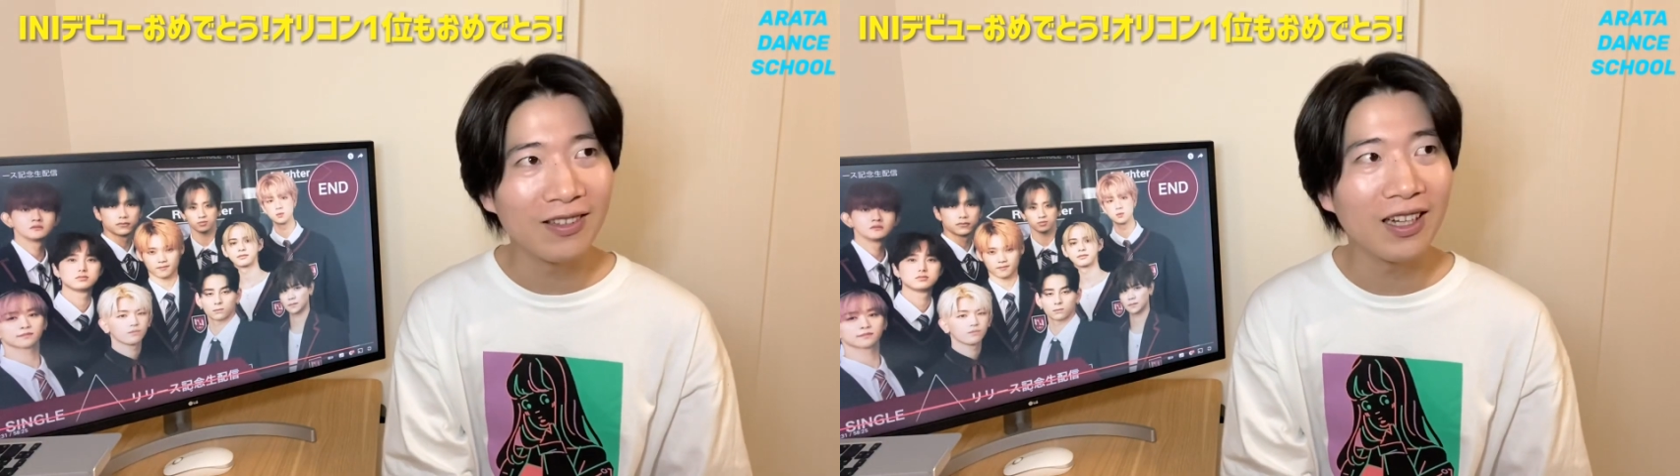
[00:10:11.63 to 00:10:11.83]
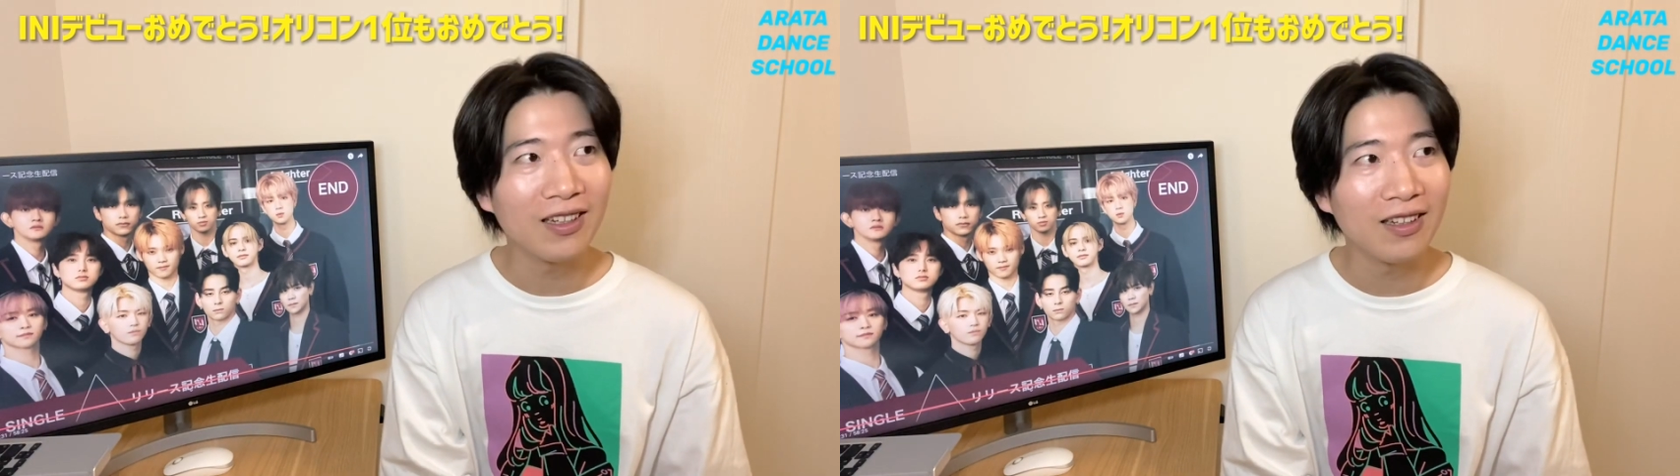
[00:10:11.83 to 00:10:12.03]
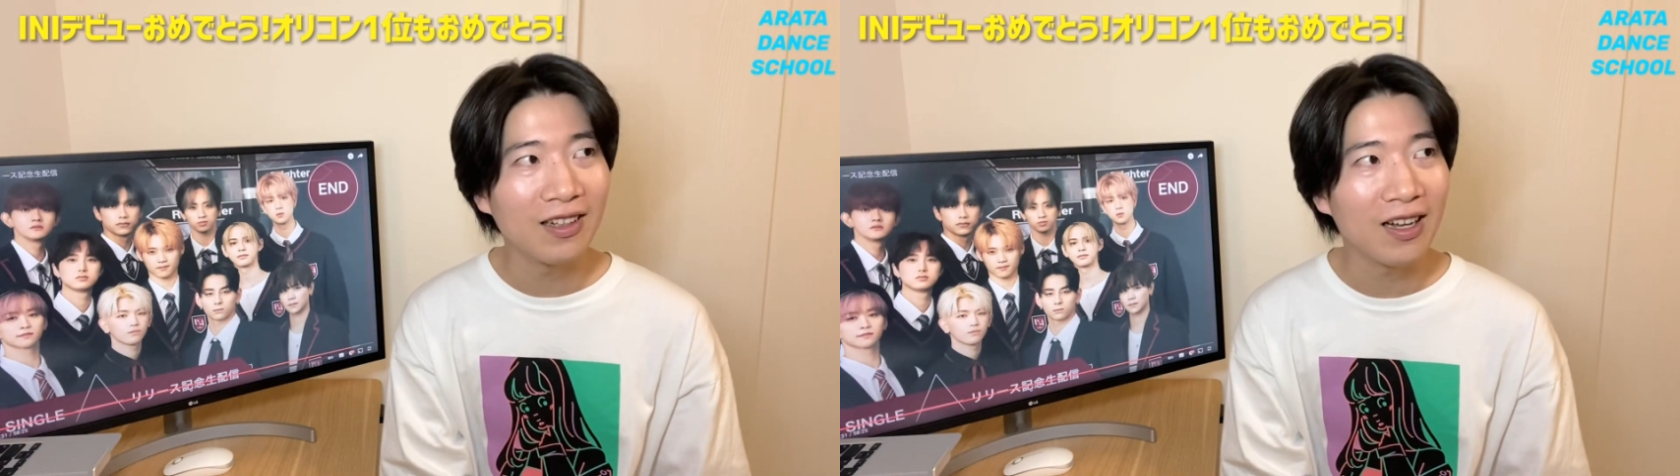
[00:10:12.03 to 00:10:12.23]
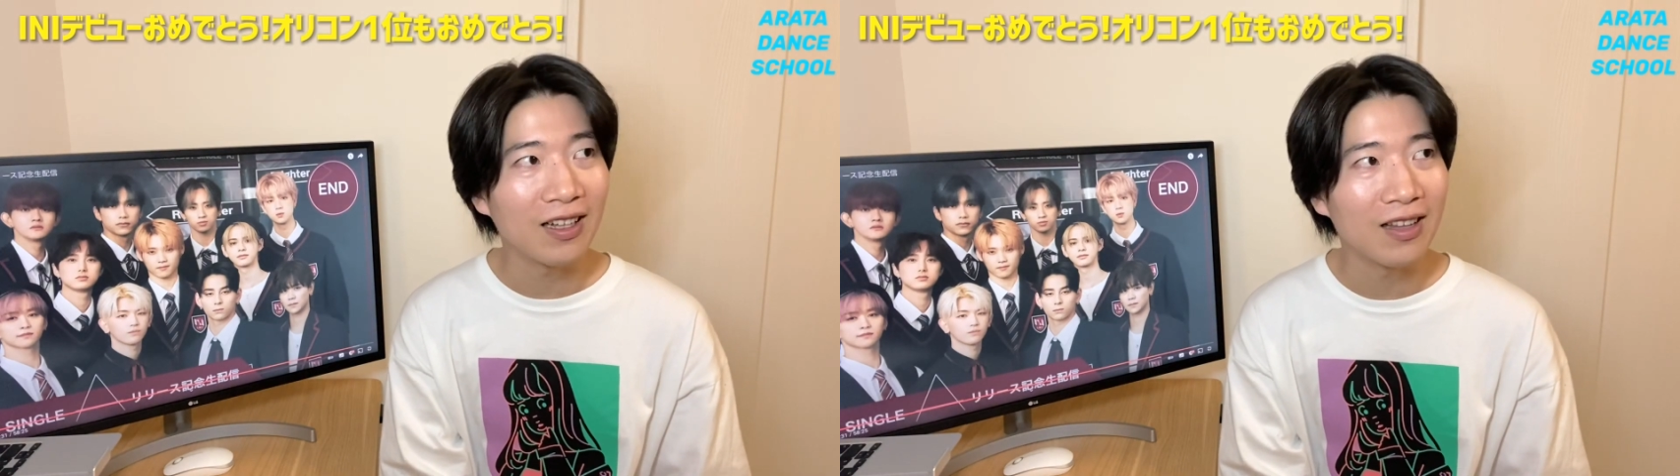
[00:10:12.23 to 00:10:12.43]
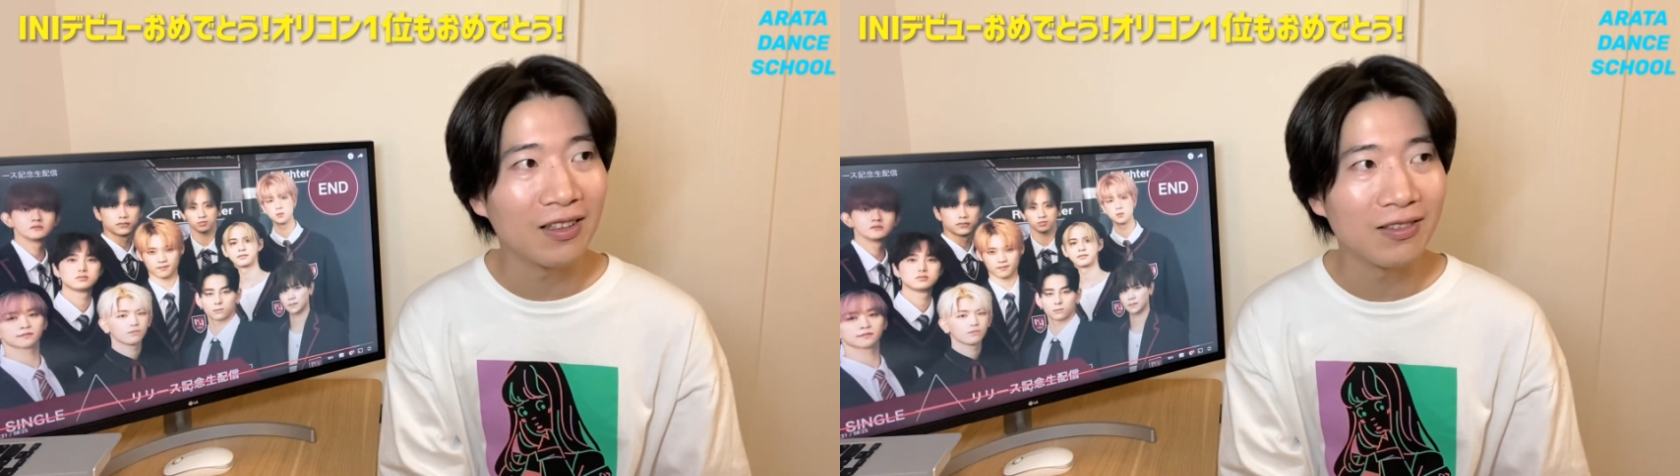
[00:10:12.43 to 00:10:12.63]
んなになん
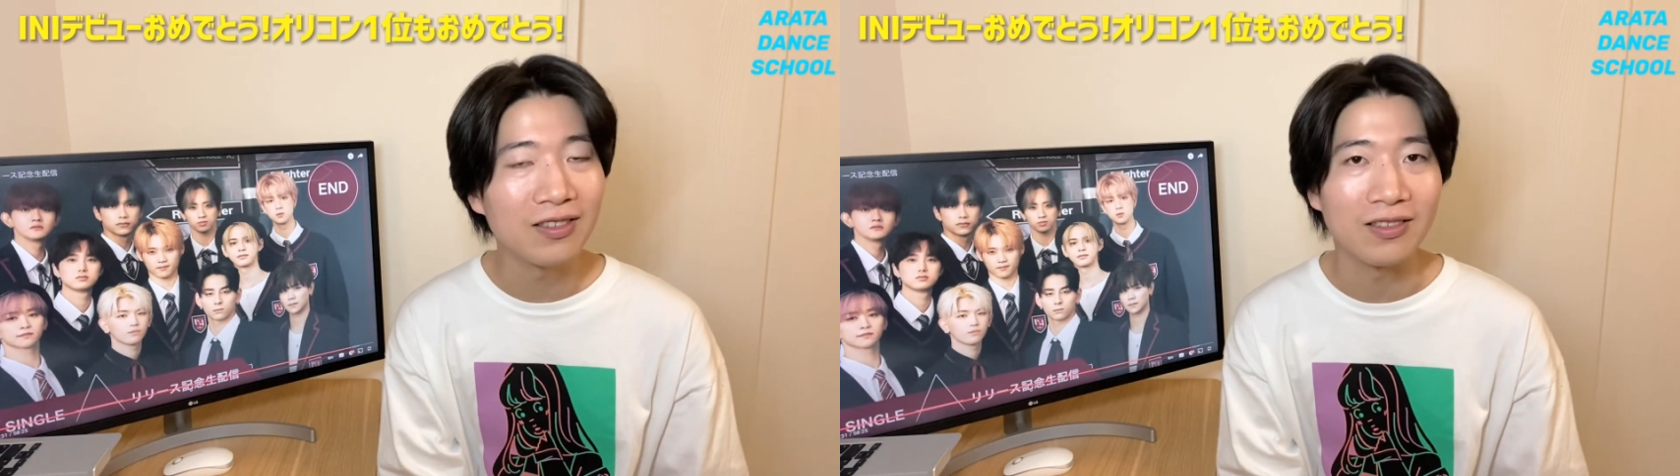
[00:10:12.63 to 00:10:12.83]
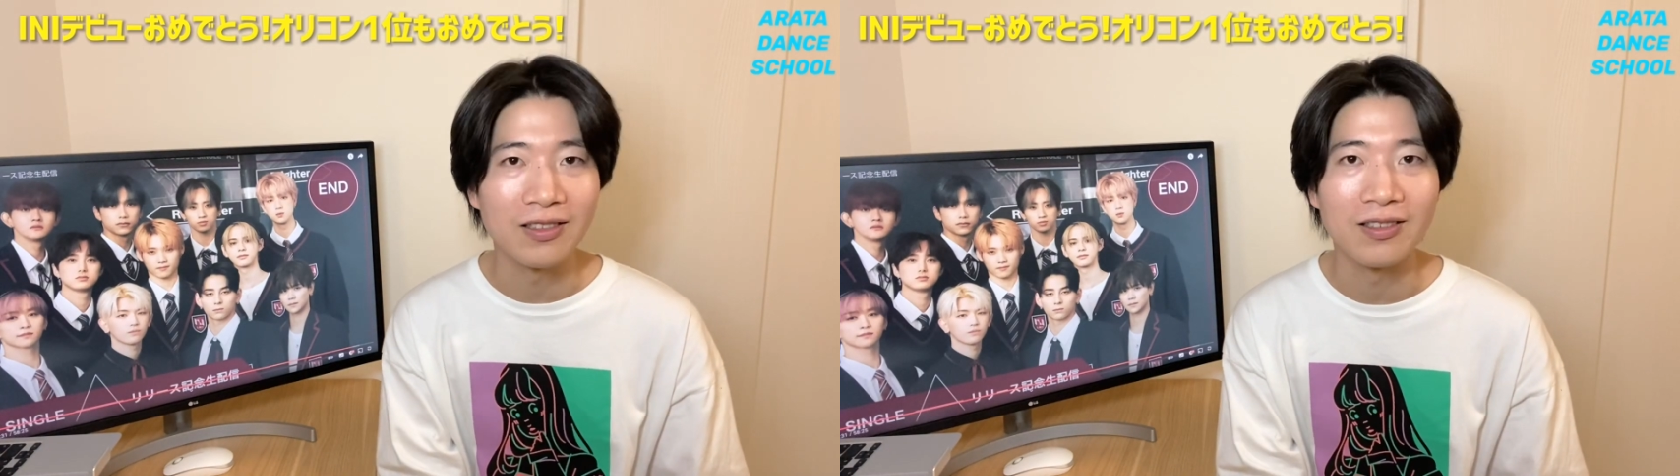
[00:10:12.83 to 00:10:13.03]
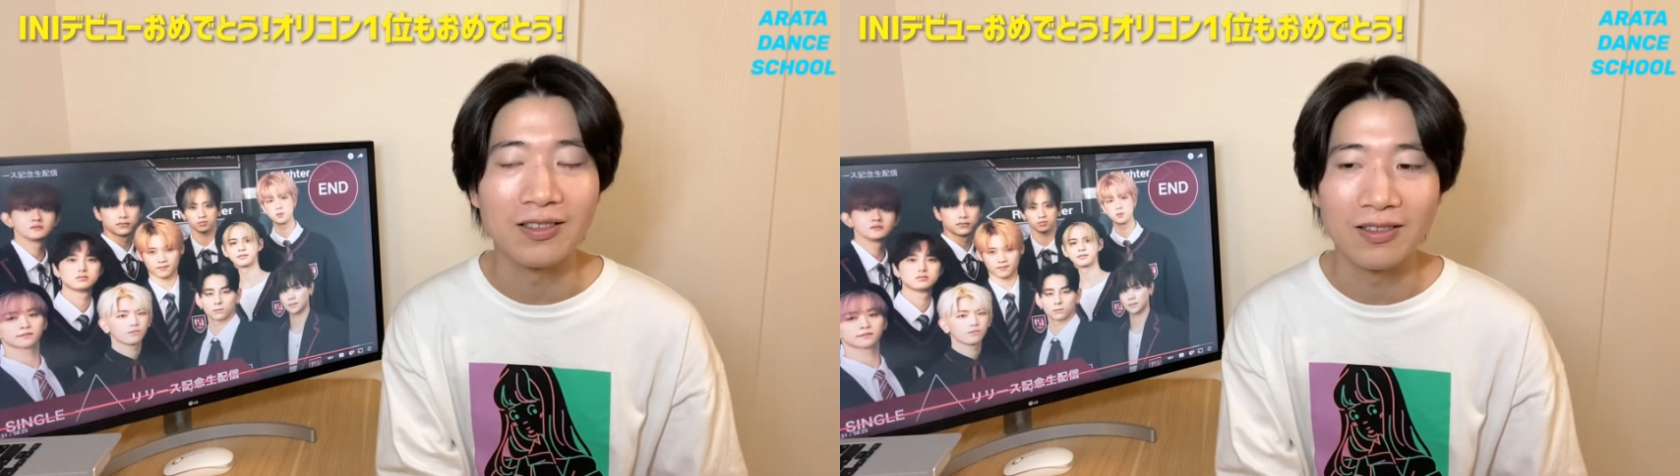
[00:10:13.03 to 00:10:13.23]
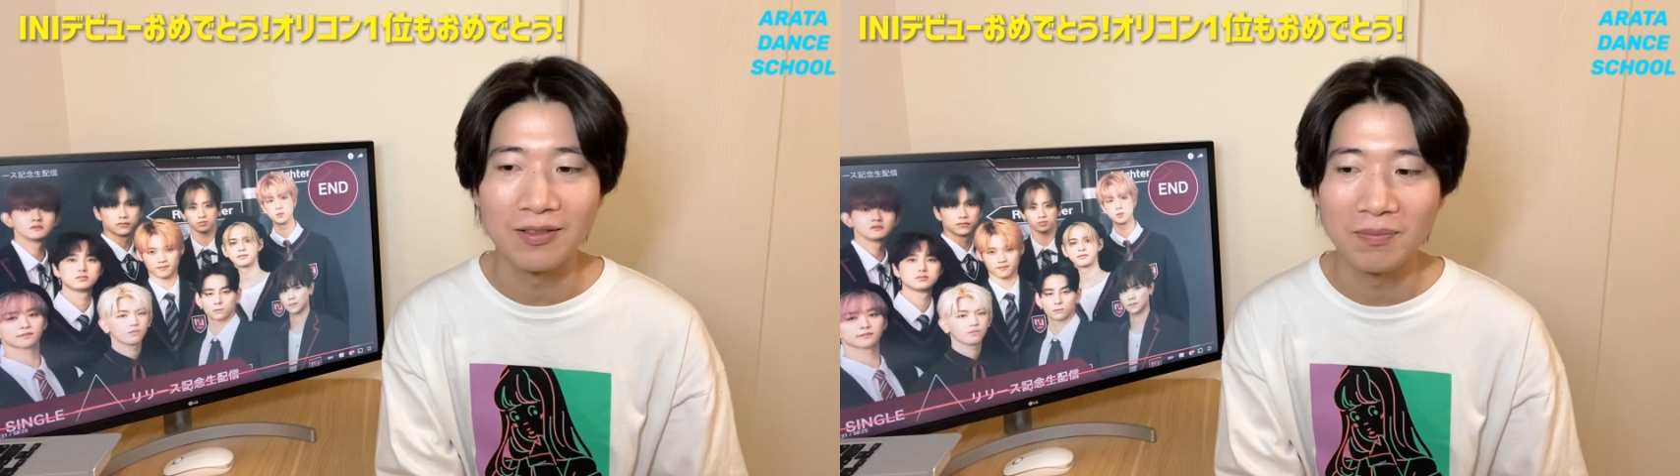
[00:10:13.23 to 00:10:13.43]
か楽しく